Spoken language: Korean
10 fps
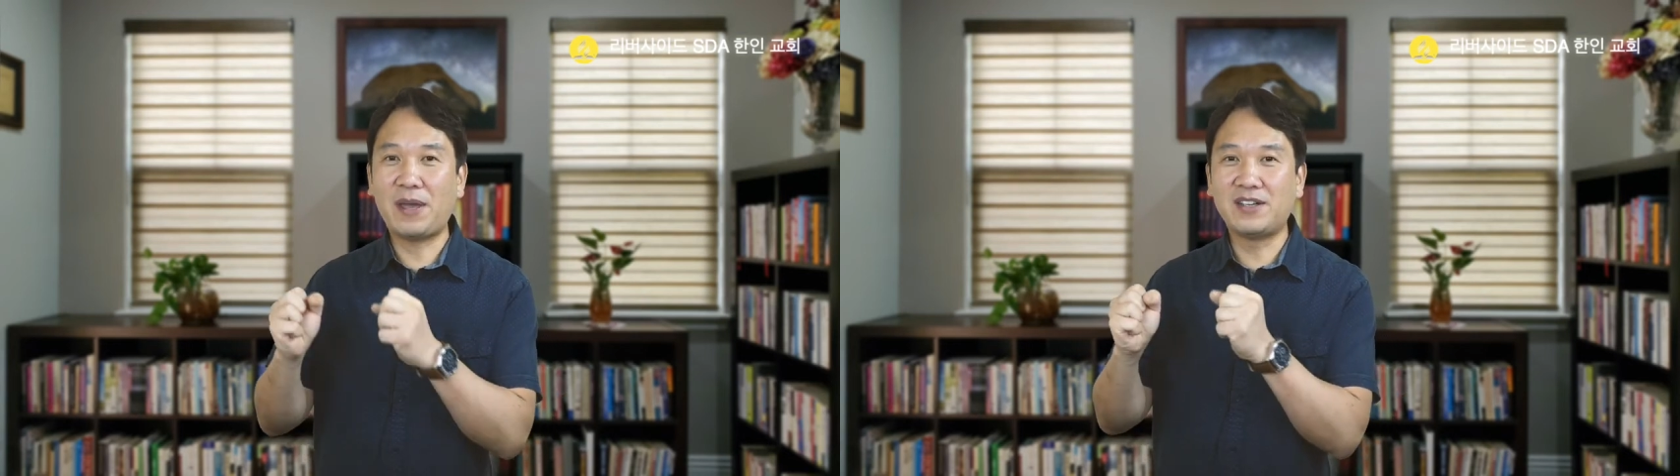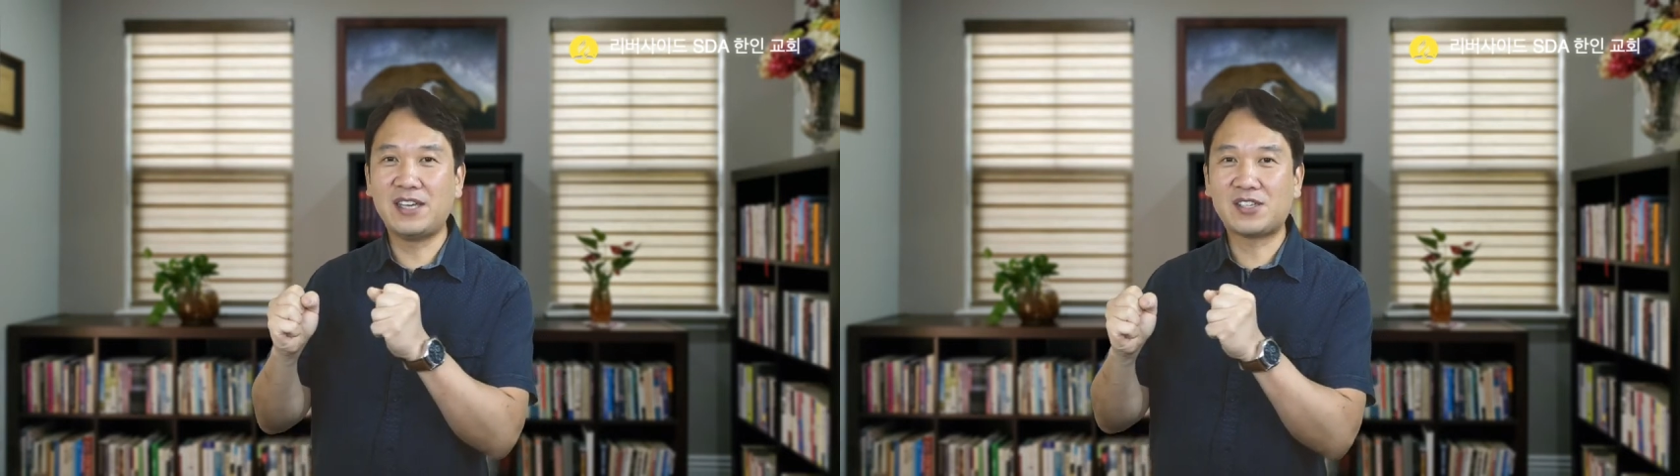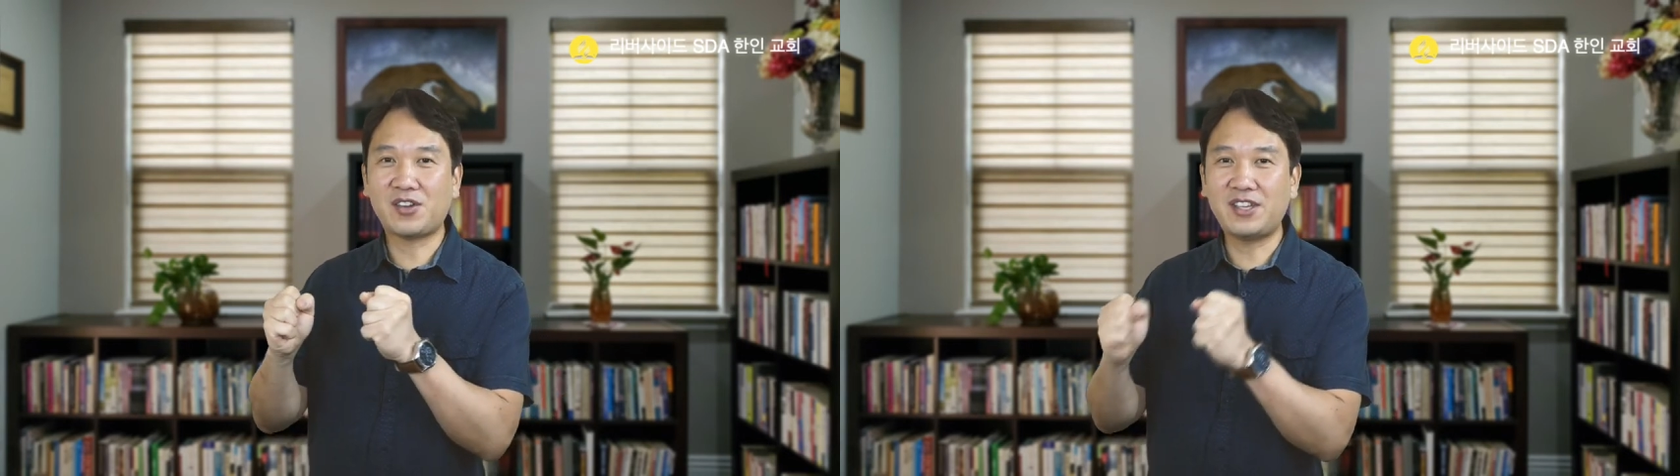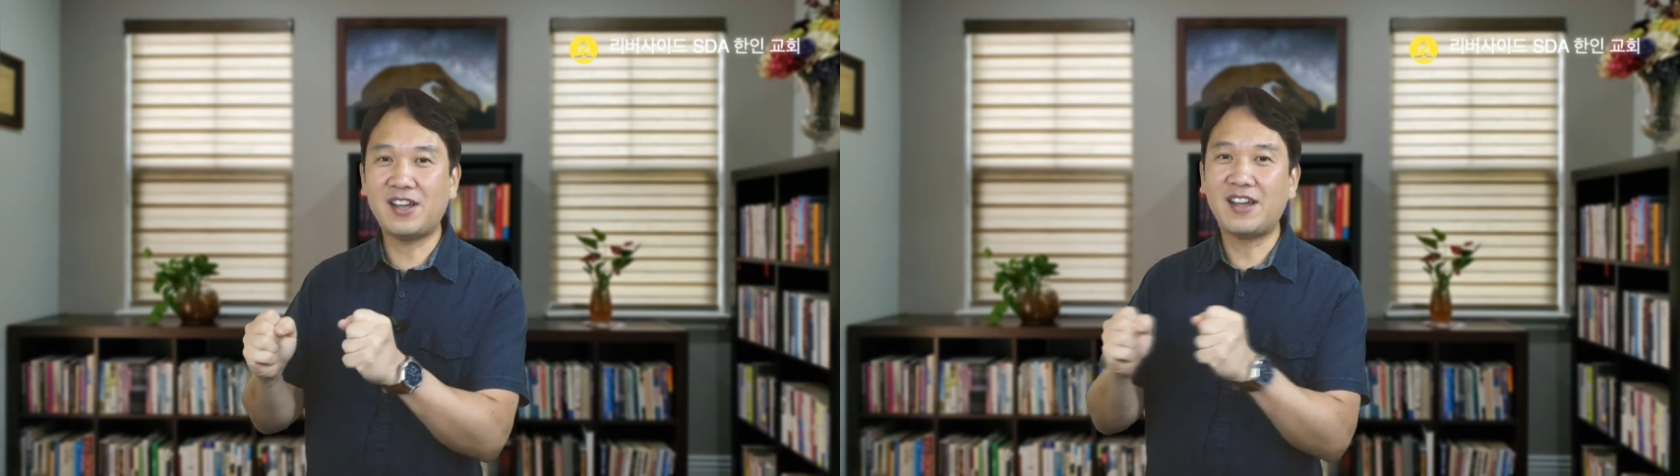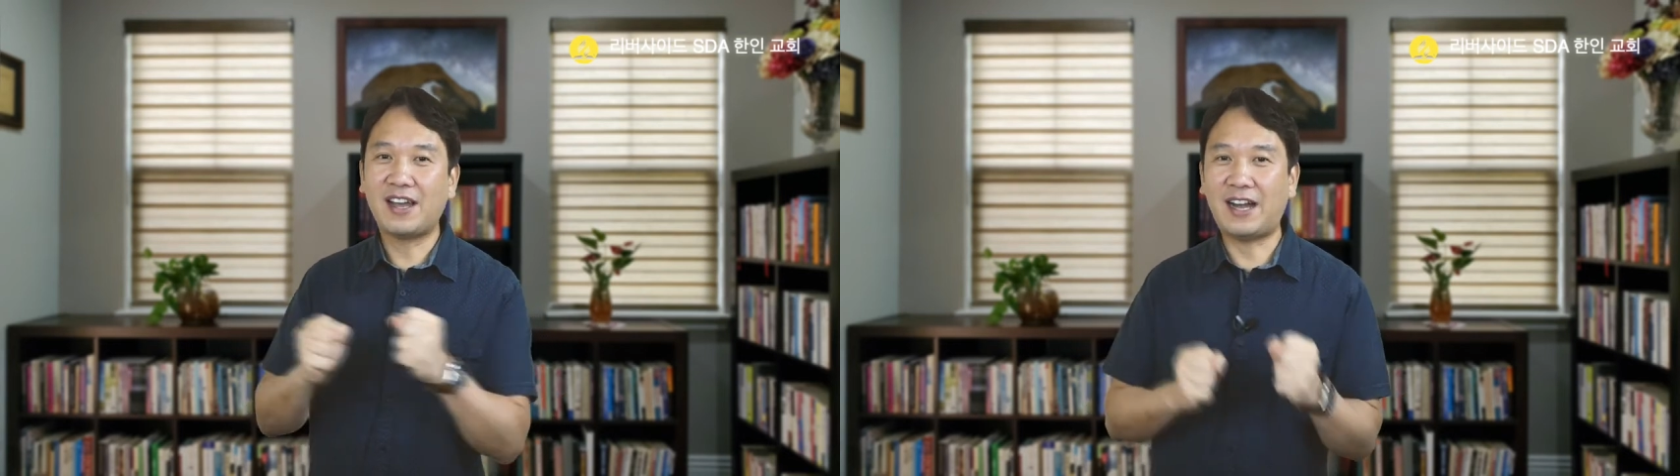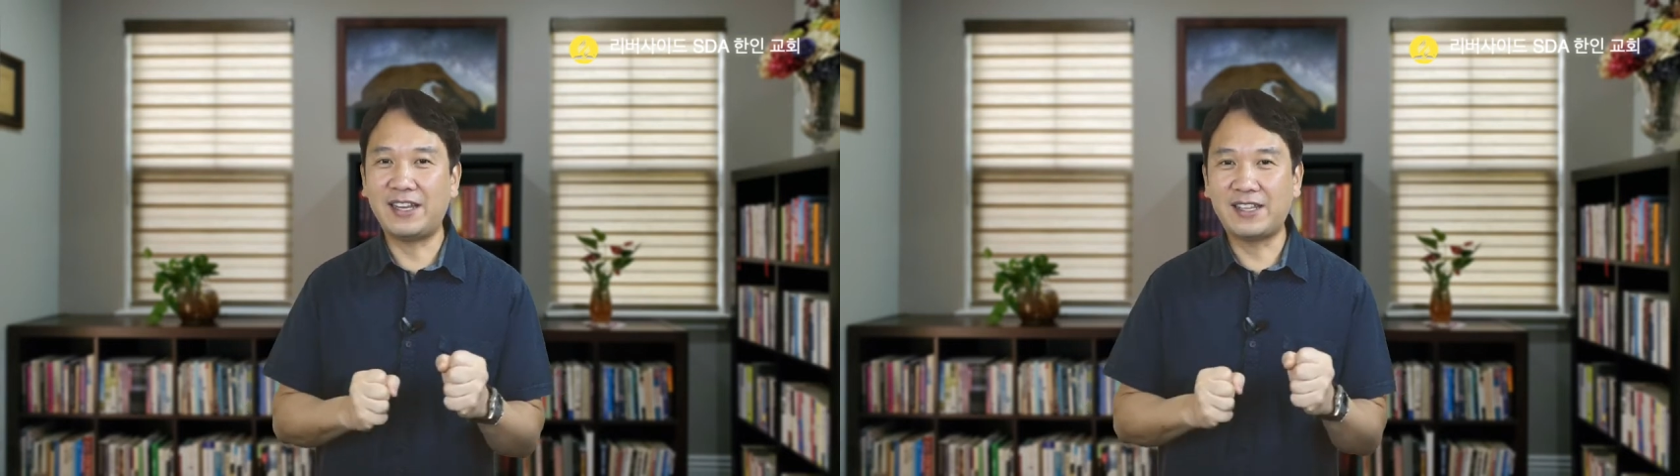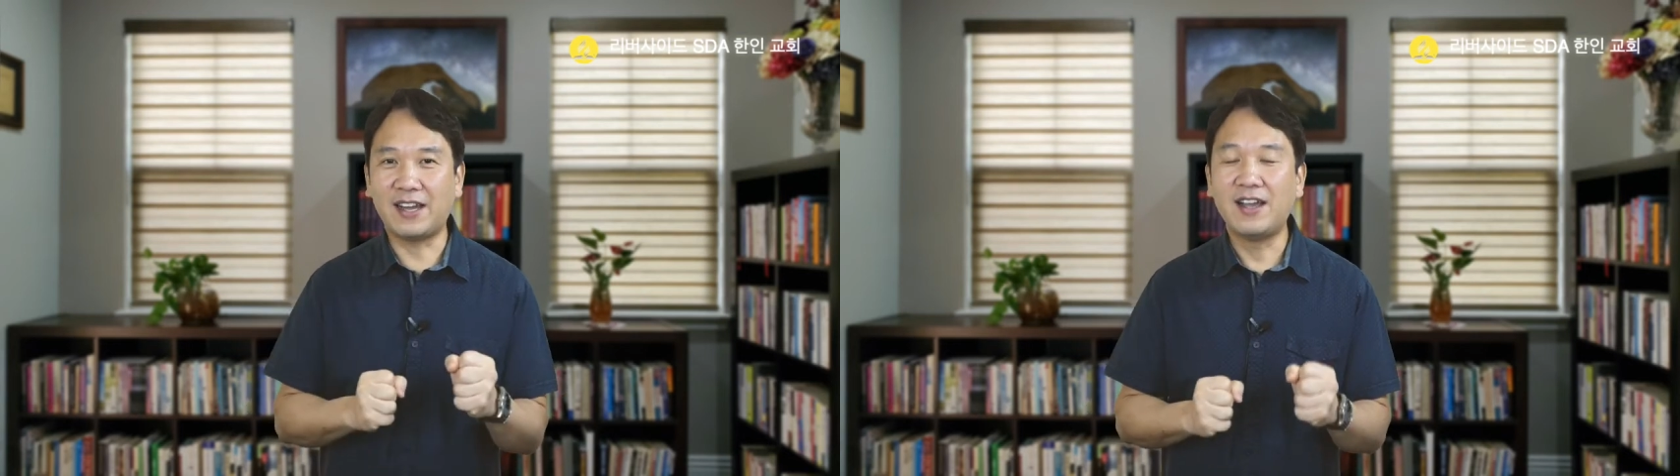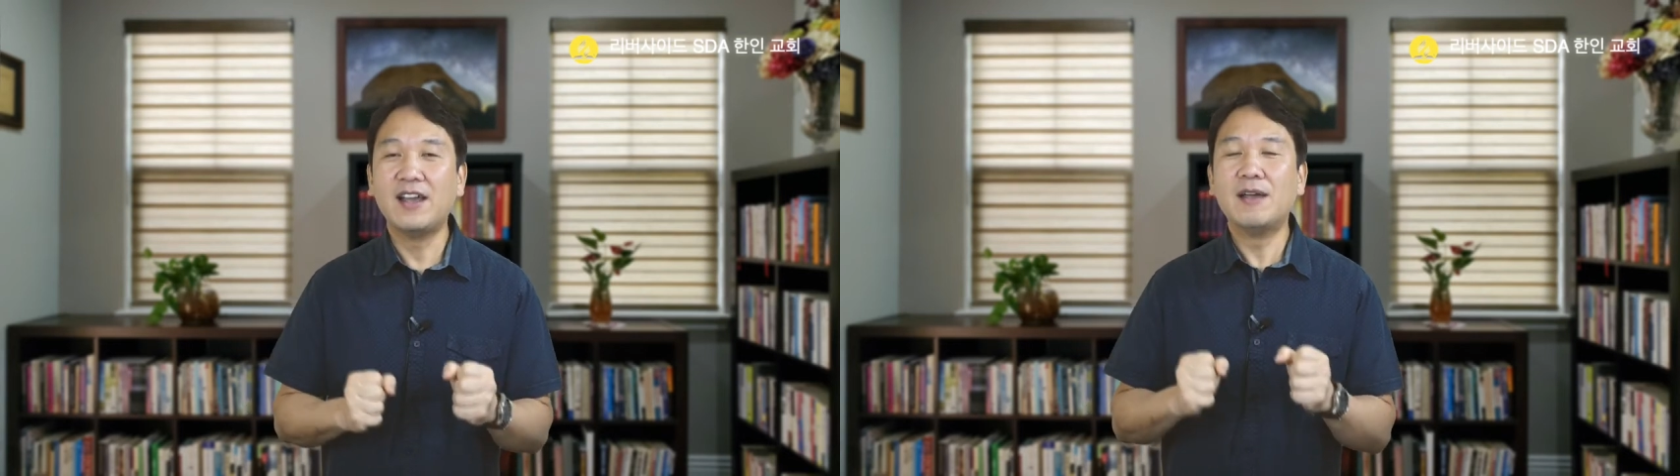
의해서냐? 아니다.